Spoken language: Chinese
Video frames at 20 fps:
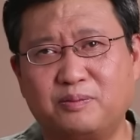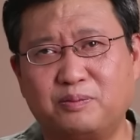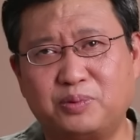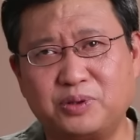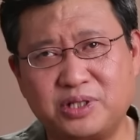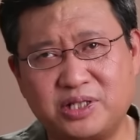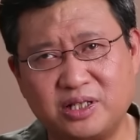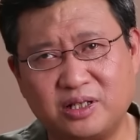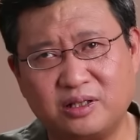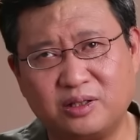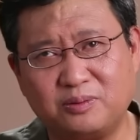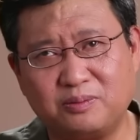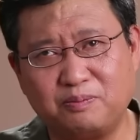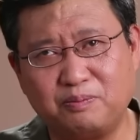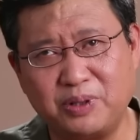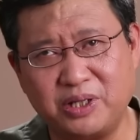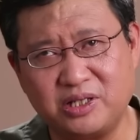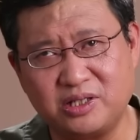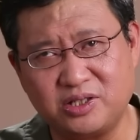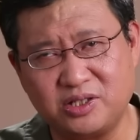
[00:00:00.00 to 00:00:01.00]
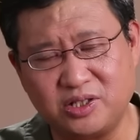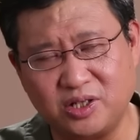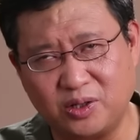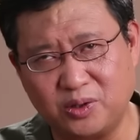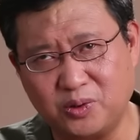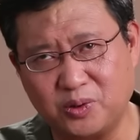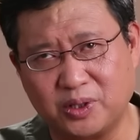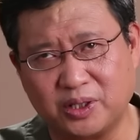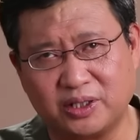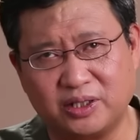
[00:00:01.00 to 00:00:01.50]
不仅被削
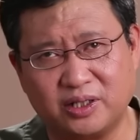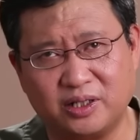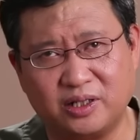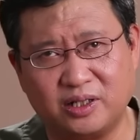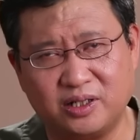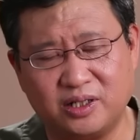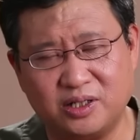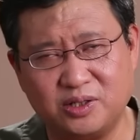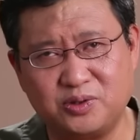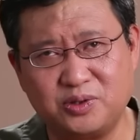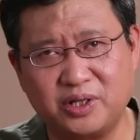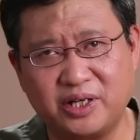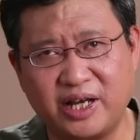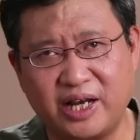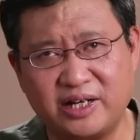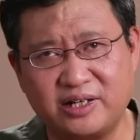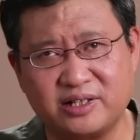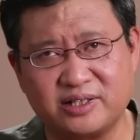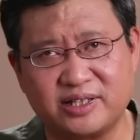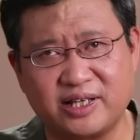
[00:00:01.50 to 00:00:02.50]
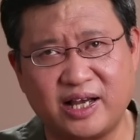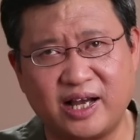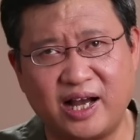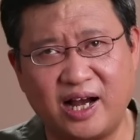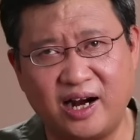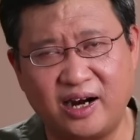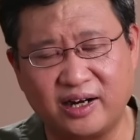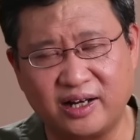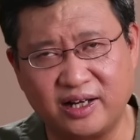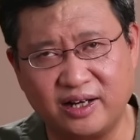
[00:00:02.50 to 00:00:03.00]
弱的俄军开始在
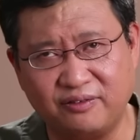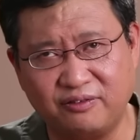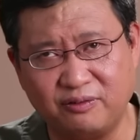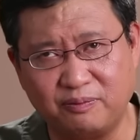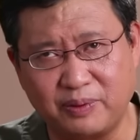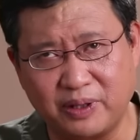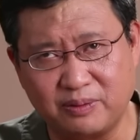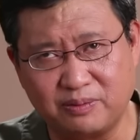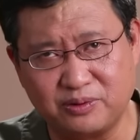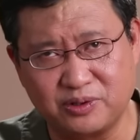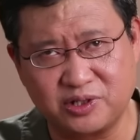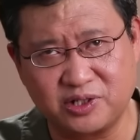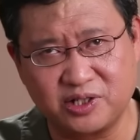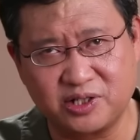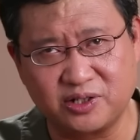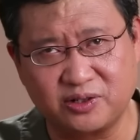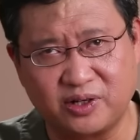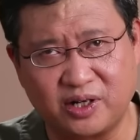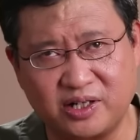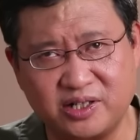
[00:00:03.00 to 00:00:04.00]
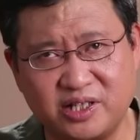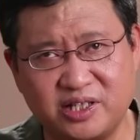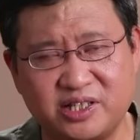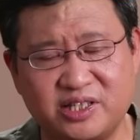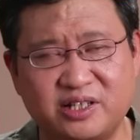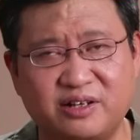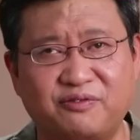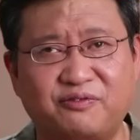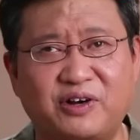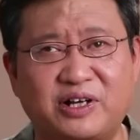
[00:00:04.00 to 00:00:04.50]
哈尔科夫北部失守，而且已
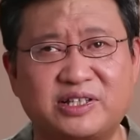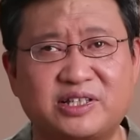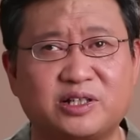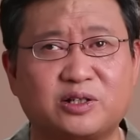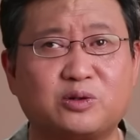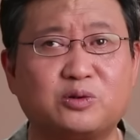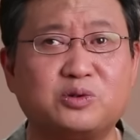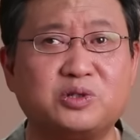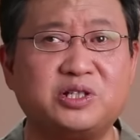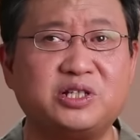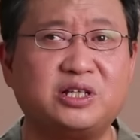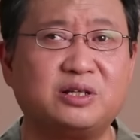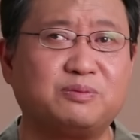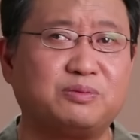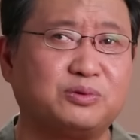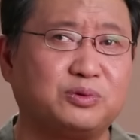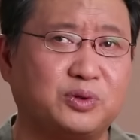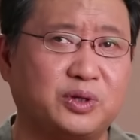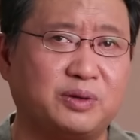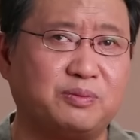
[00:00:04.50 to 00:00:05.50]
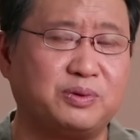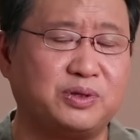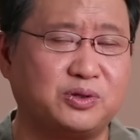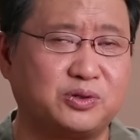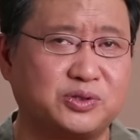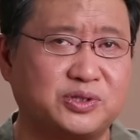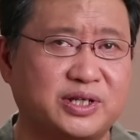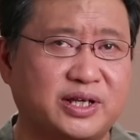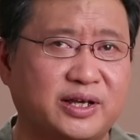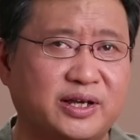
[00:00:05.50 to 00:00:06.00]
经发起攻击的部队，比
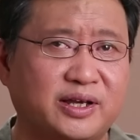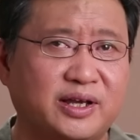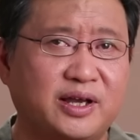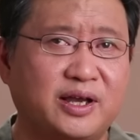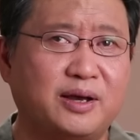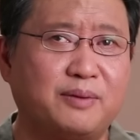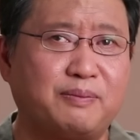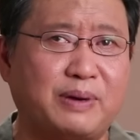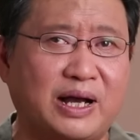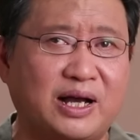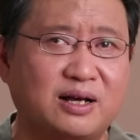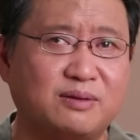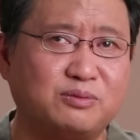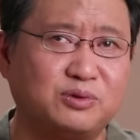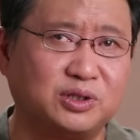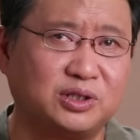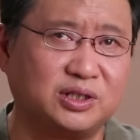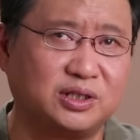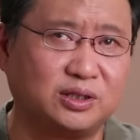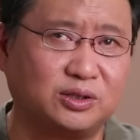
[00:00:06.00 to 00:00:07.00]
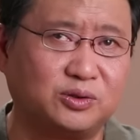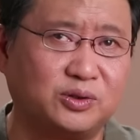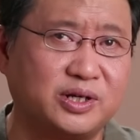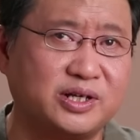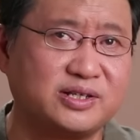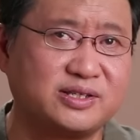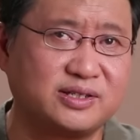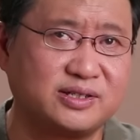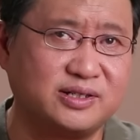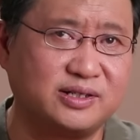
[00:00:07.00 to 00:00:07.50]
如在巴赫穆特、托
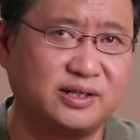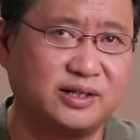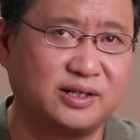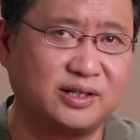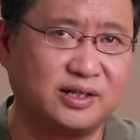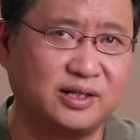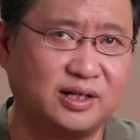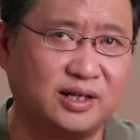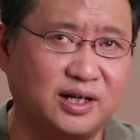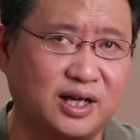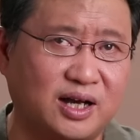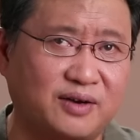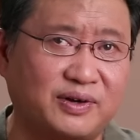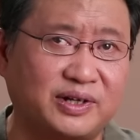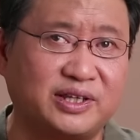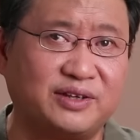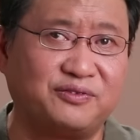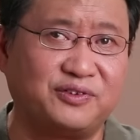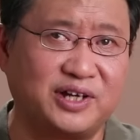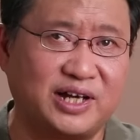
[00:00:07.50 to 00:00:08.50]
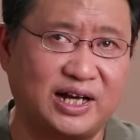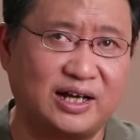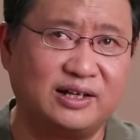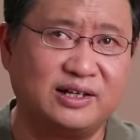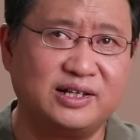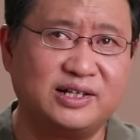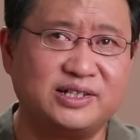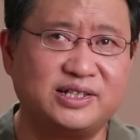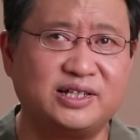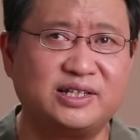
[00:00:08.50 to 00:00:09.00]
雷斯克和阿瓦迪夫卡，
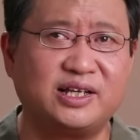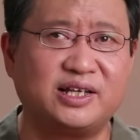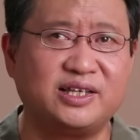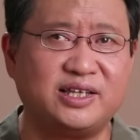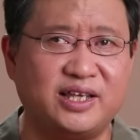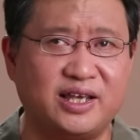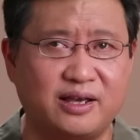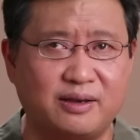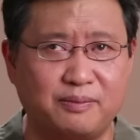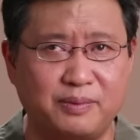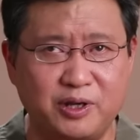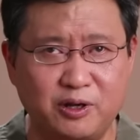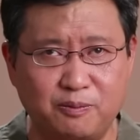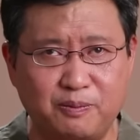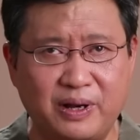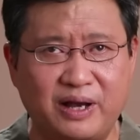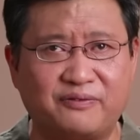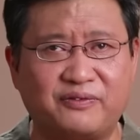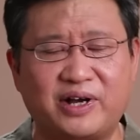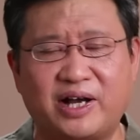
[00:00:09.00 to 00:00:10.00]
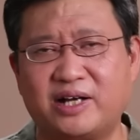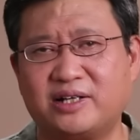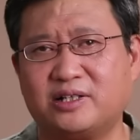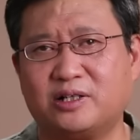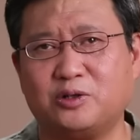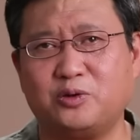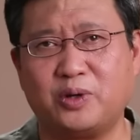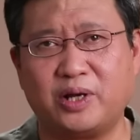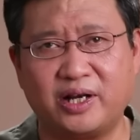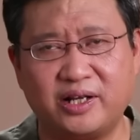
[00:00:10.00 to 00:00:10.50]
现在也没有办法按
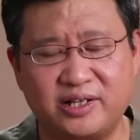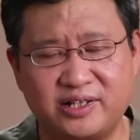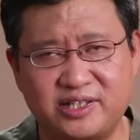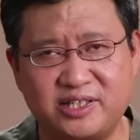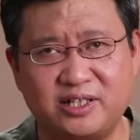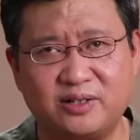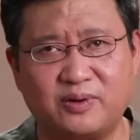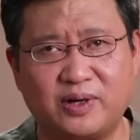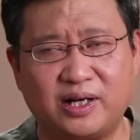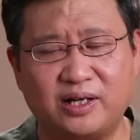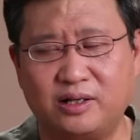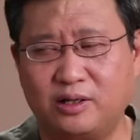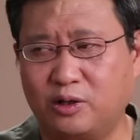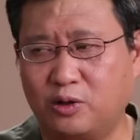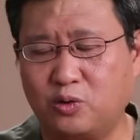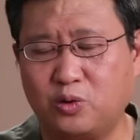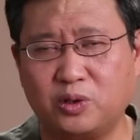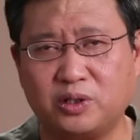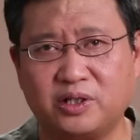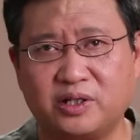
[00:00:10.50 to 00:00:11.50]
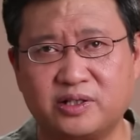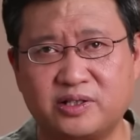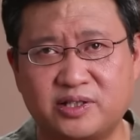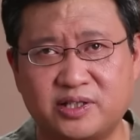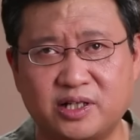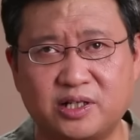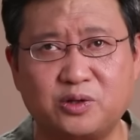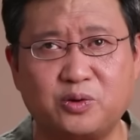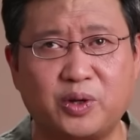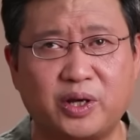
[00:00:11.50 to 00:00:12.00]
照原来的计划获得
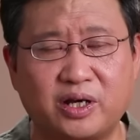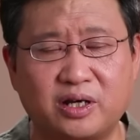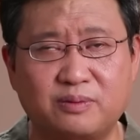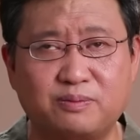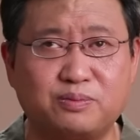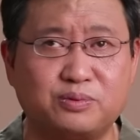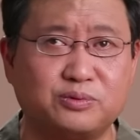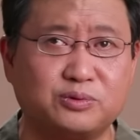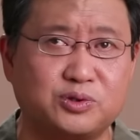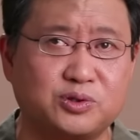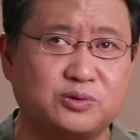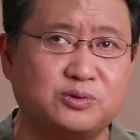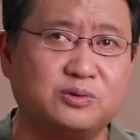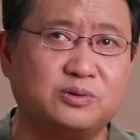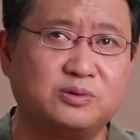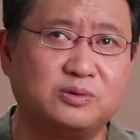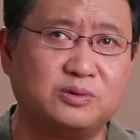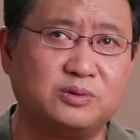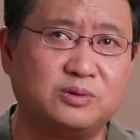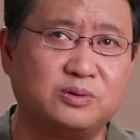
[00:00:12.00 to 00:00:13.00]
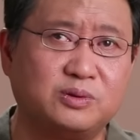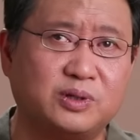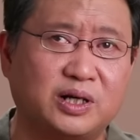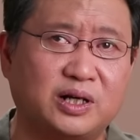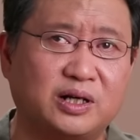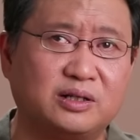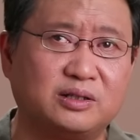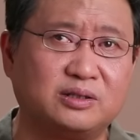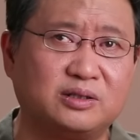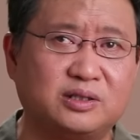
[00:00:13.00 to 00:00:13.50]
增援和补充。
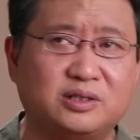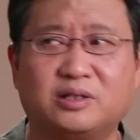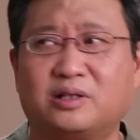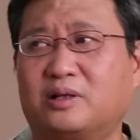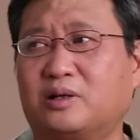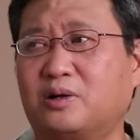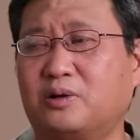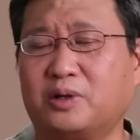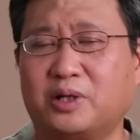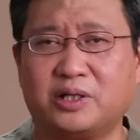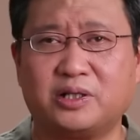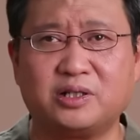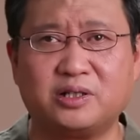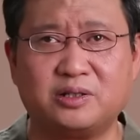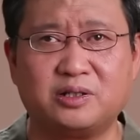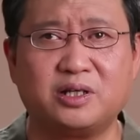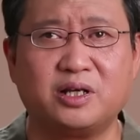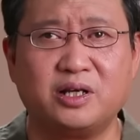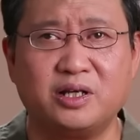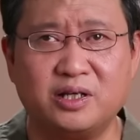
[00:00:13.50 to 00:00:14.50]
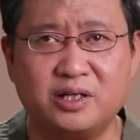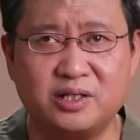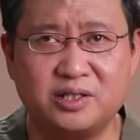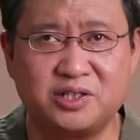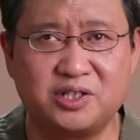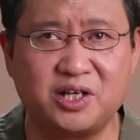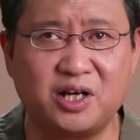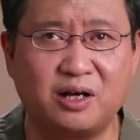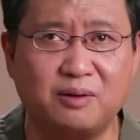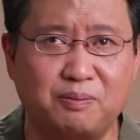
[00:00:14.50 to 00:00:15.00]
啊，那些后来的
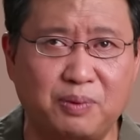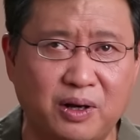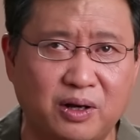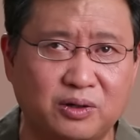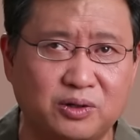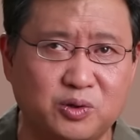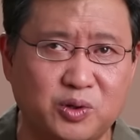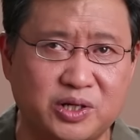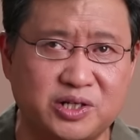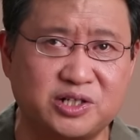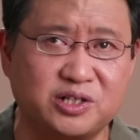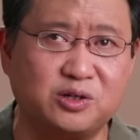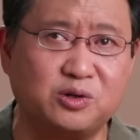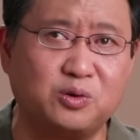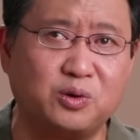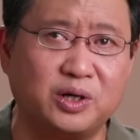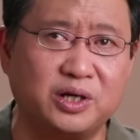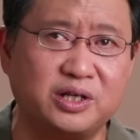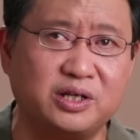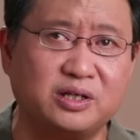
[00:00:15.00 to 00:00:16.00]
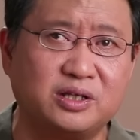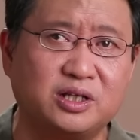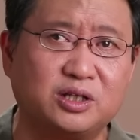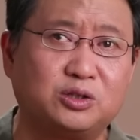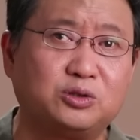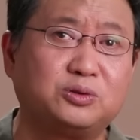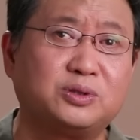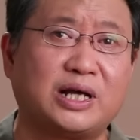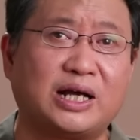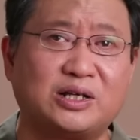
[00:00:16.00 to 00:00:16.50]
枪炮、远程火力，那
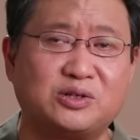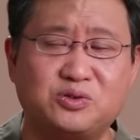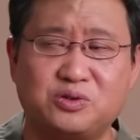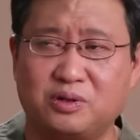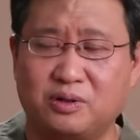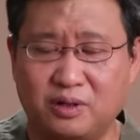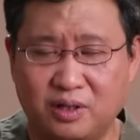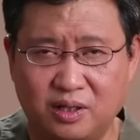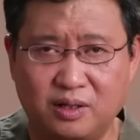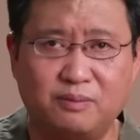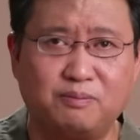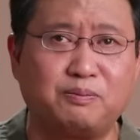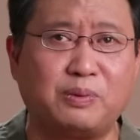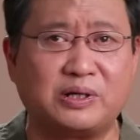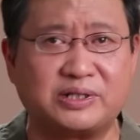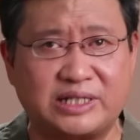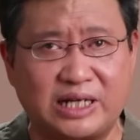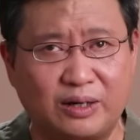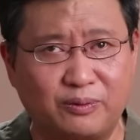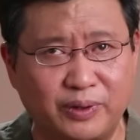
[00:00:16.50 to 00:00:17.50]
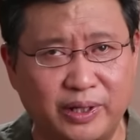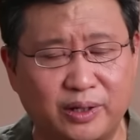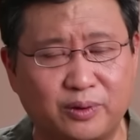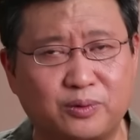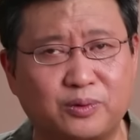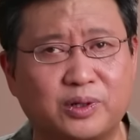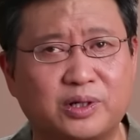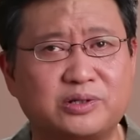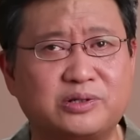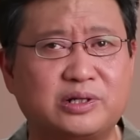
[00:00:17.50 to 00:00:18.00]
都拿去保家卫
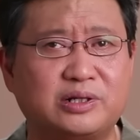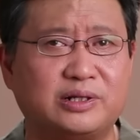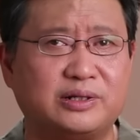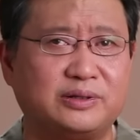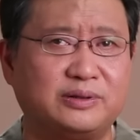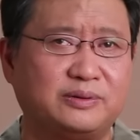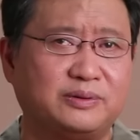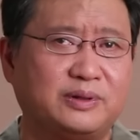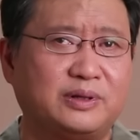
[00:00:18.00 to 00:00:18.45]
国去了。